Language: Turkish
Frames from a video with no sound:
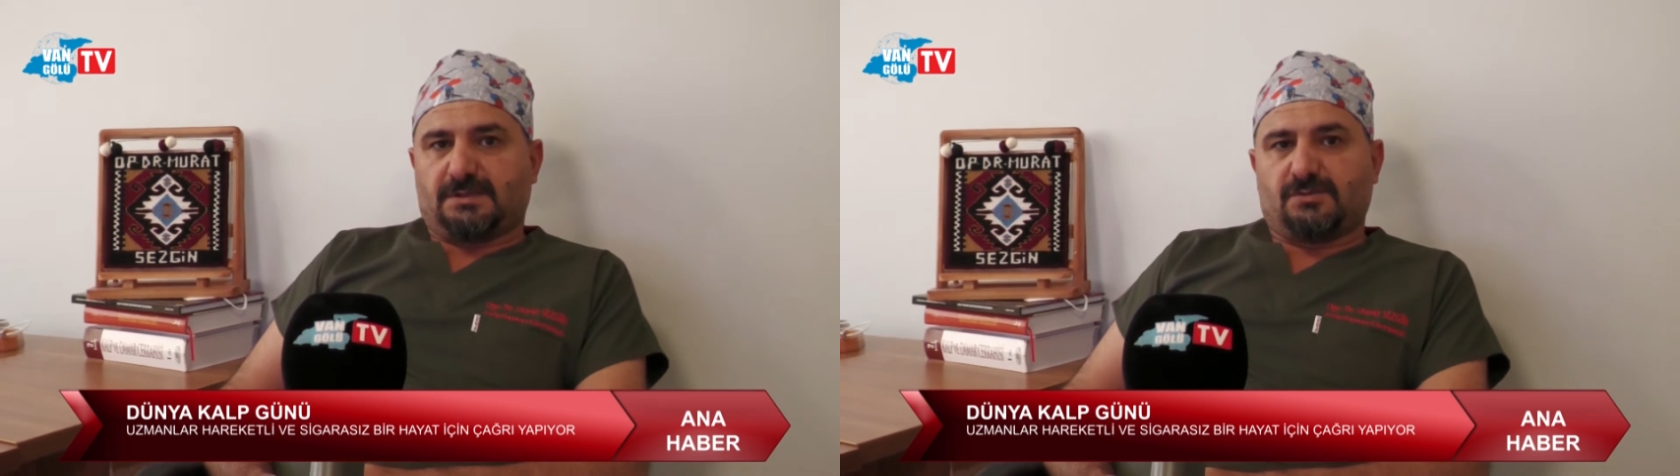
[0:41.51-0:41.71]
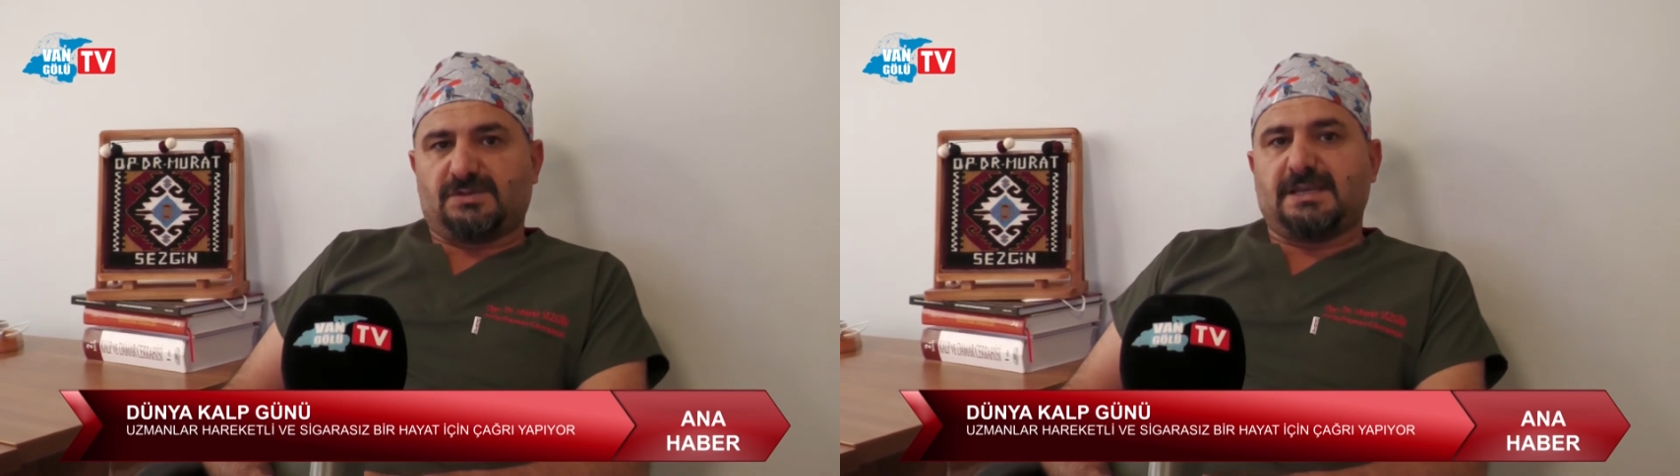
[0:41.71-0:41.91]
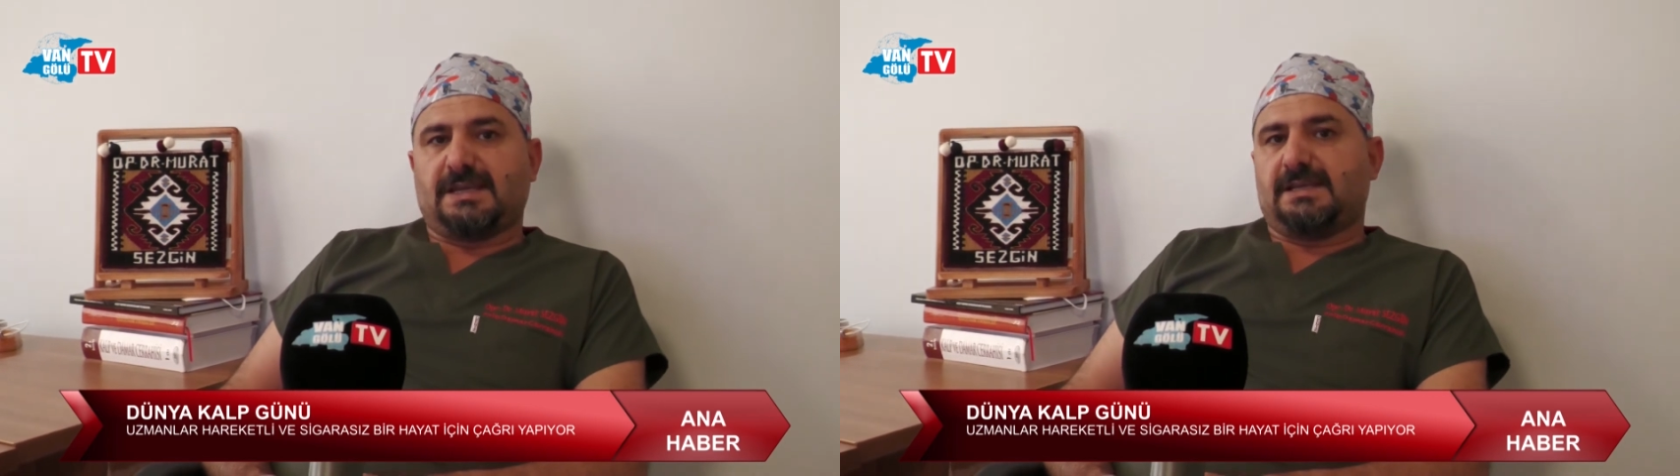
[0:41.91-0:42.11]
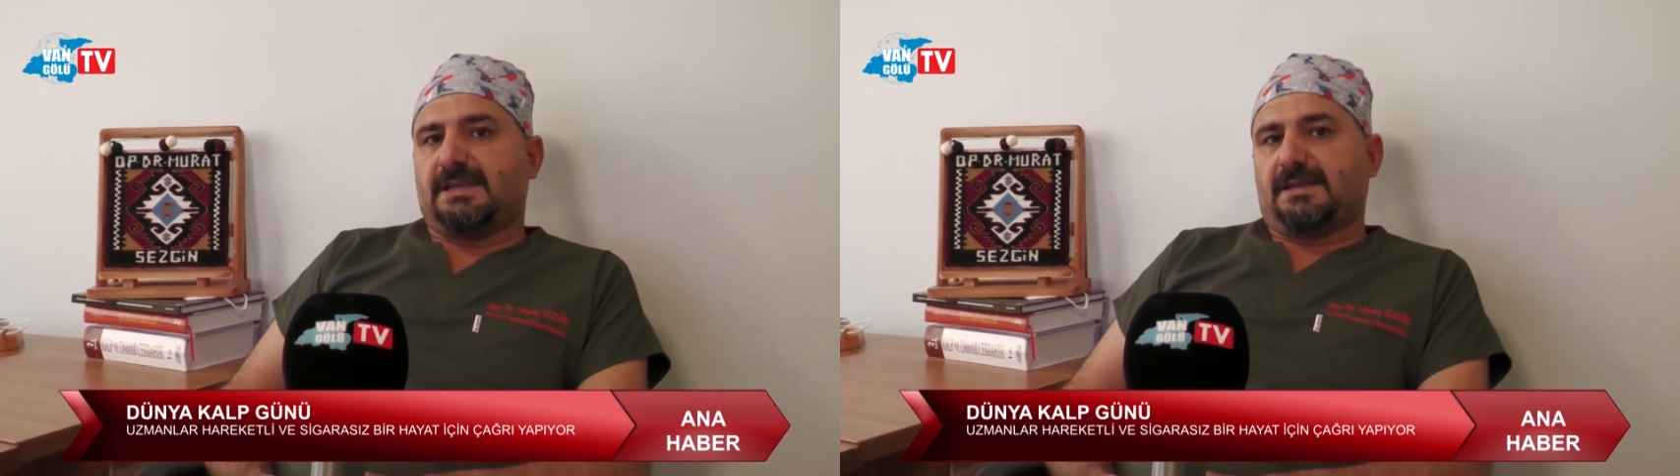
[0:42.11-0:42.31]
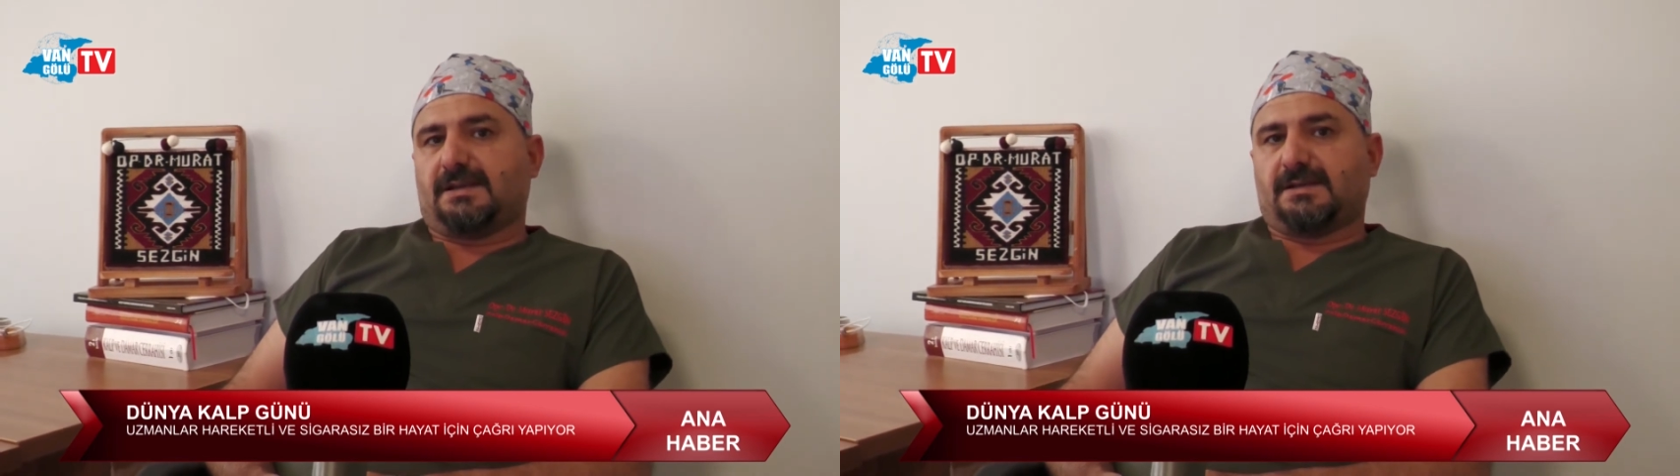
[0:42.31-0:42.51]

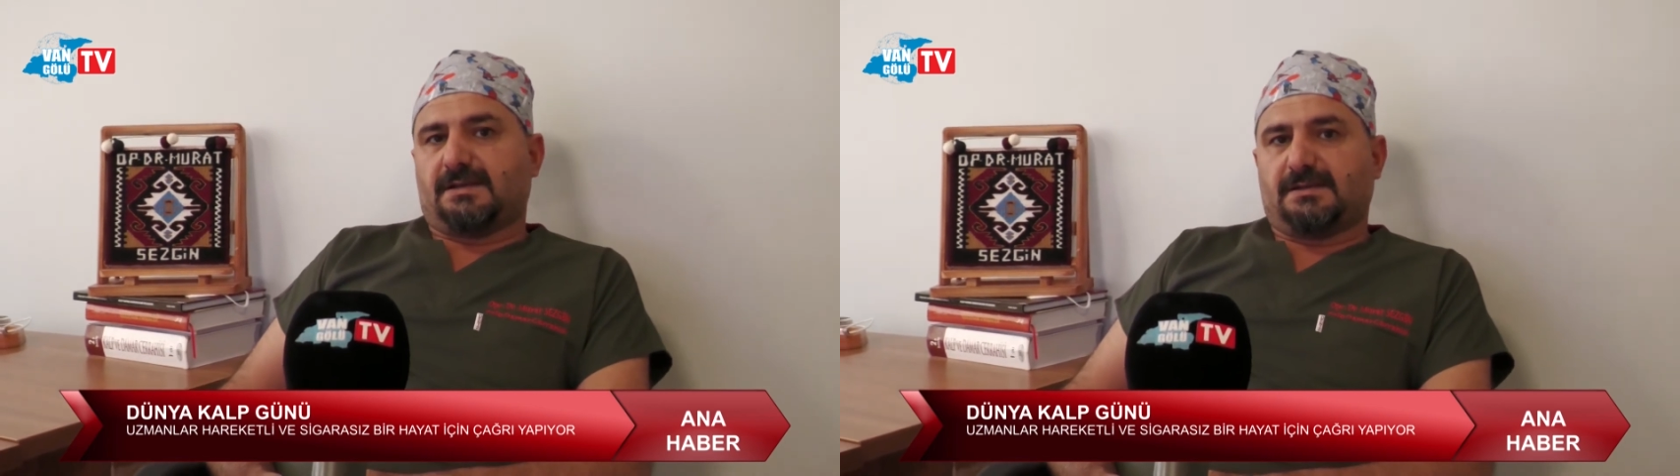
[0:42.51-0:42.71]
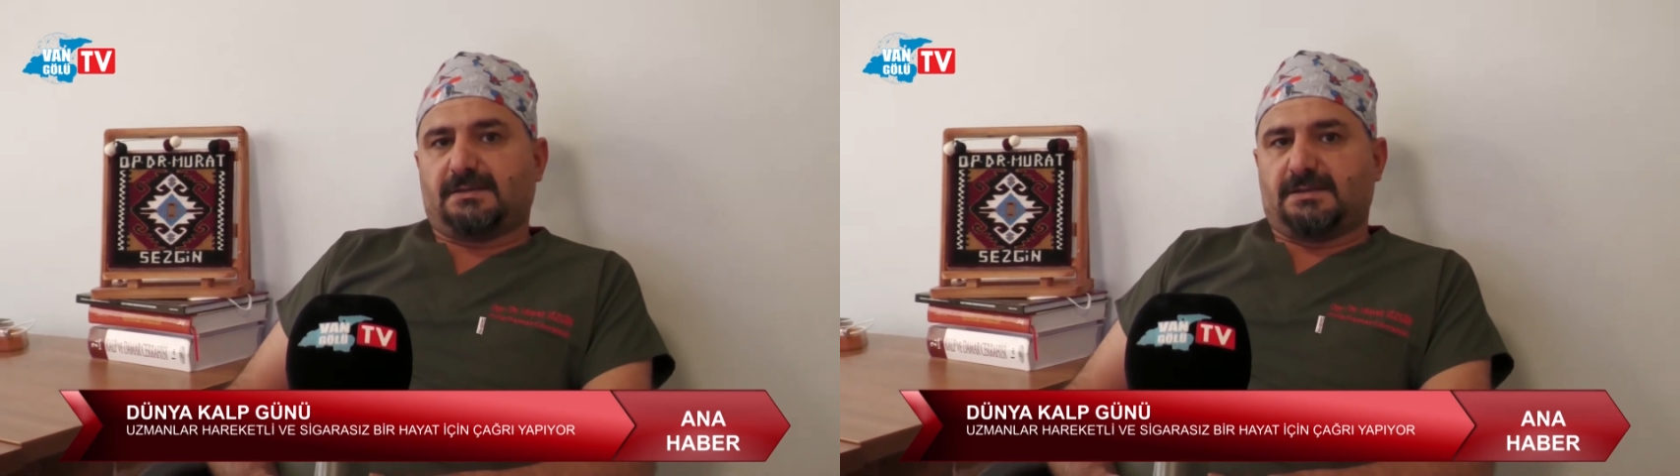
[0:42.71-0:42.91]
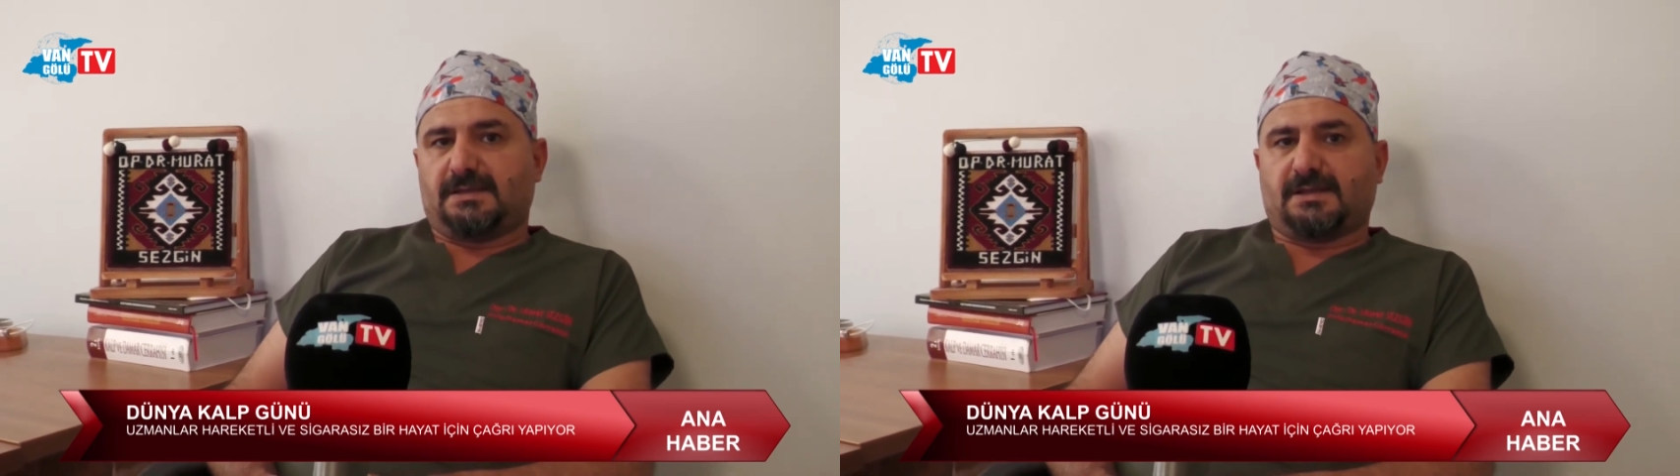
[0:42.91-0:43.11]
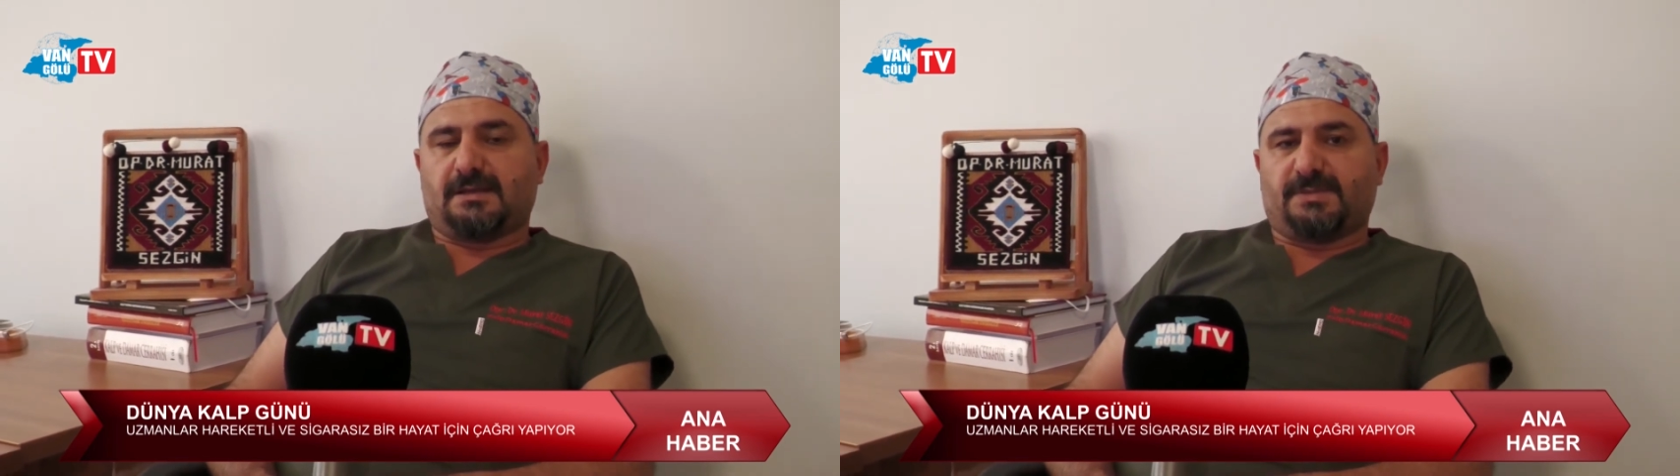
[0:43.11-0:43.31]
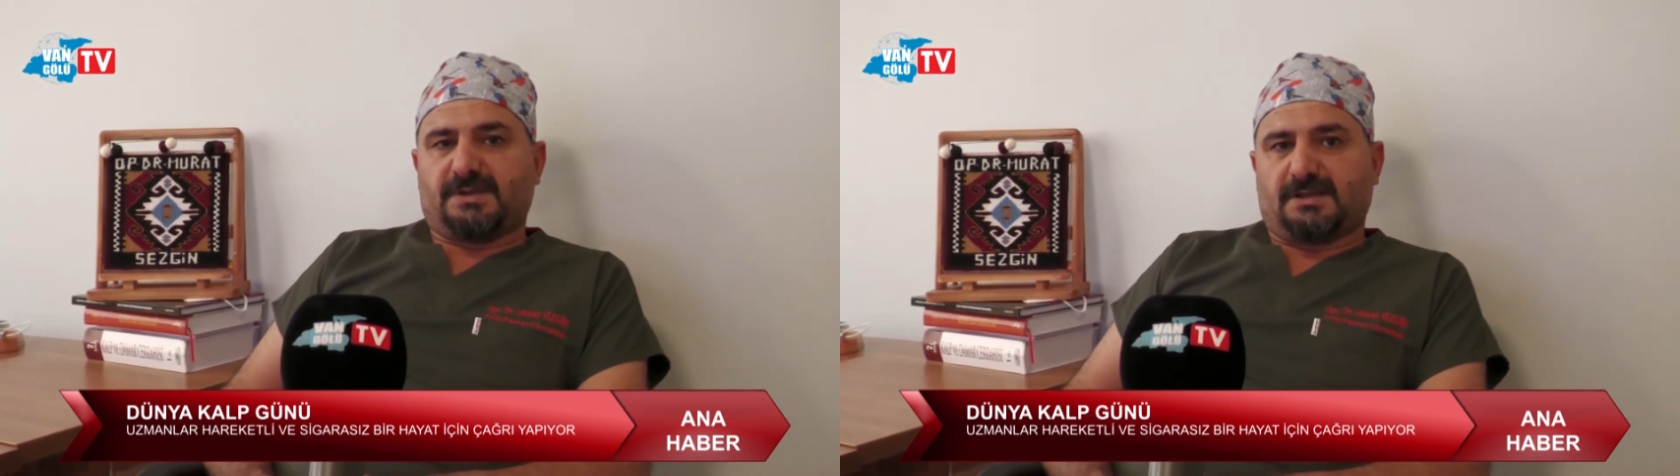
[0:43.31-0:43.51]
%50'ye yakını yine
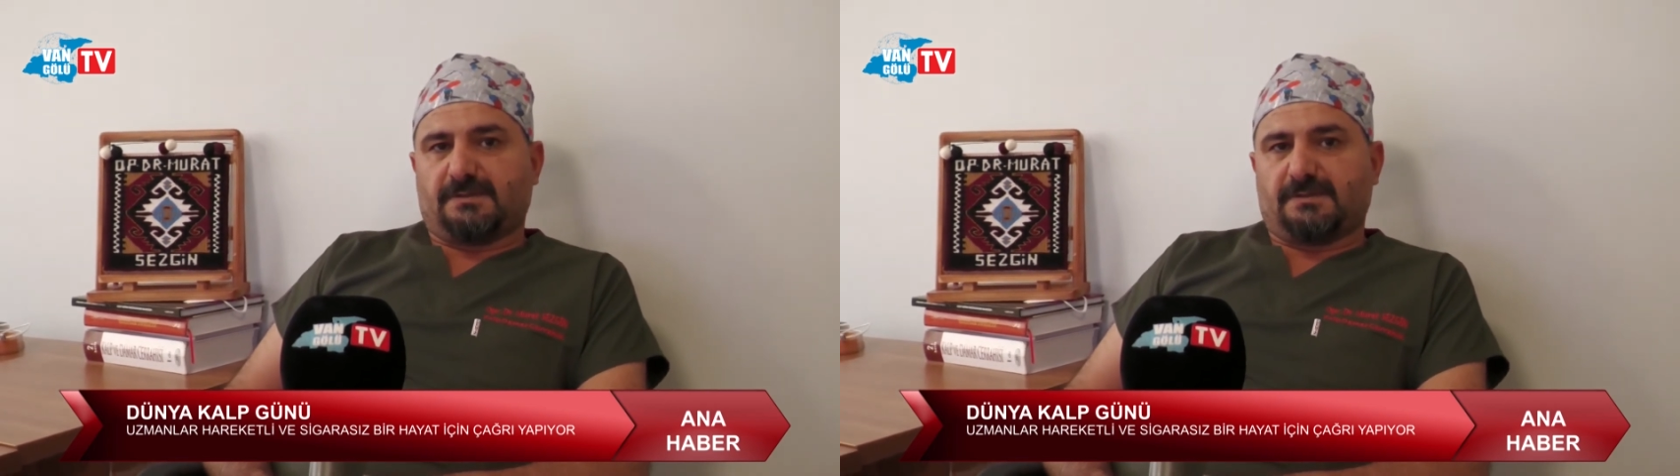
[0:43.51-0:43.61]
kalp,